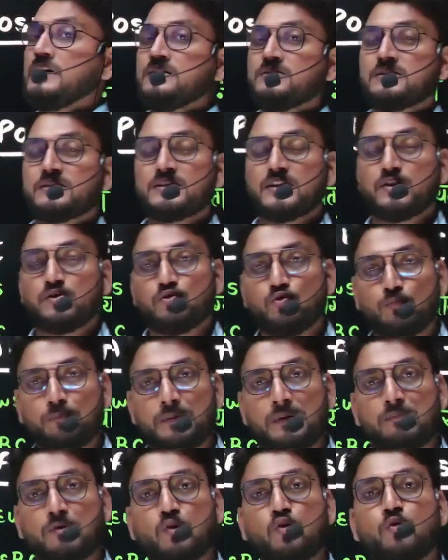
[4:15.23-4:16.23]
जैसे यूपी
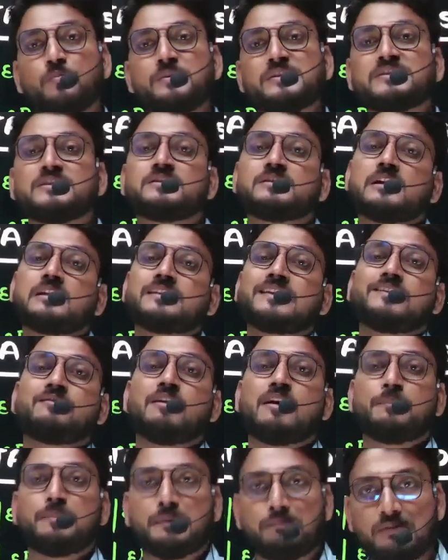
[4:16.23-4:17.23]
में ओबीसी चलता है वहाँ
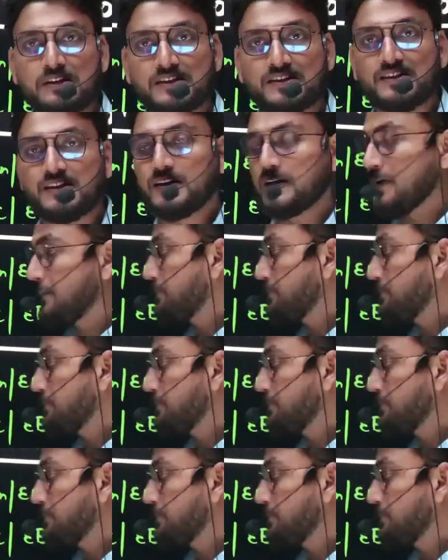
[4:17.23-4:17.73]
पे बीसी है